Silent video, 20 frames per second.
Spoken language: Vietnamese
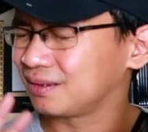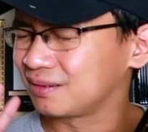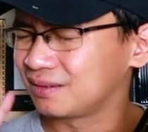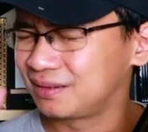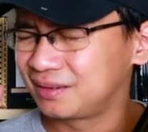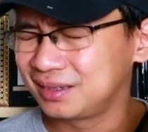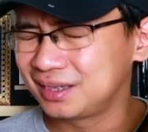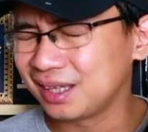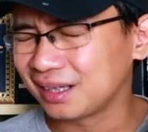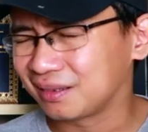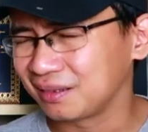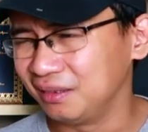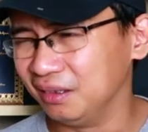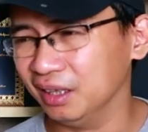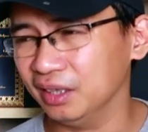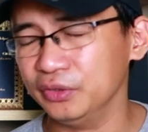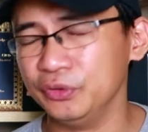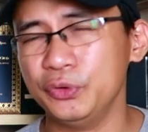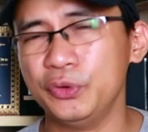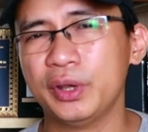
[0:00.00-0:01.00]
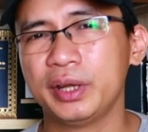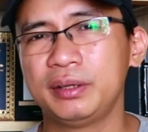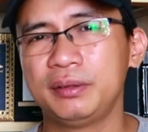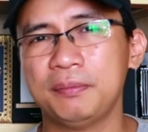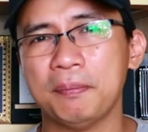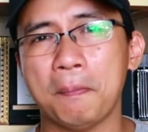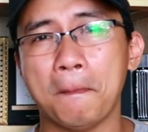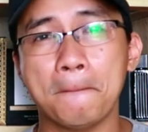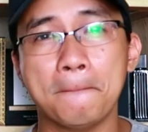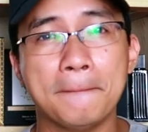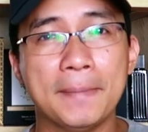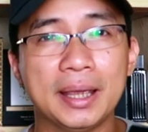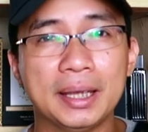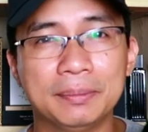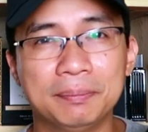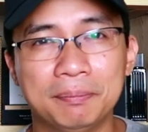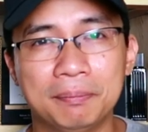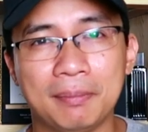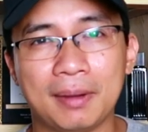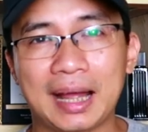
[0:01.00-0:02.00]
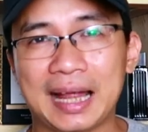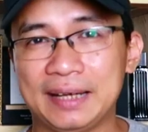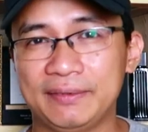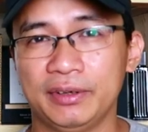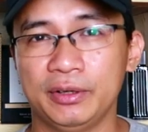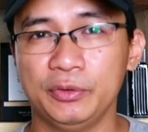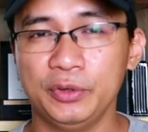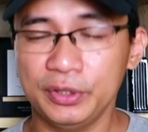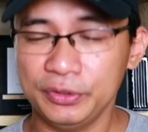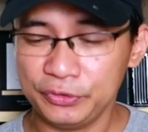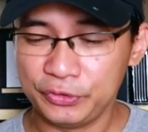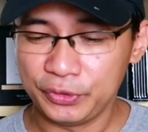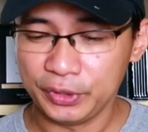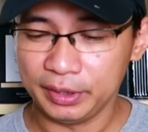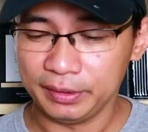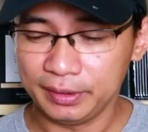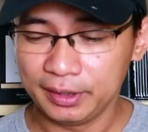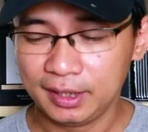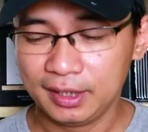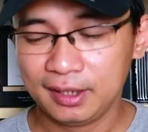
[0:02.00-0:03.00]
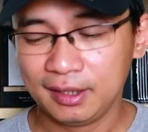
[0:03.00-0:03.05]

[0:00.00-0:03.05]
rất là nhuyễn, mềm mại và uyển chuyển.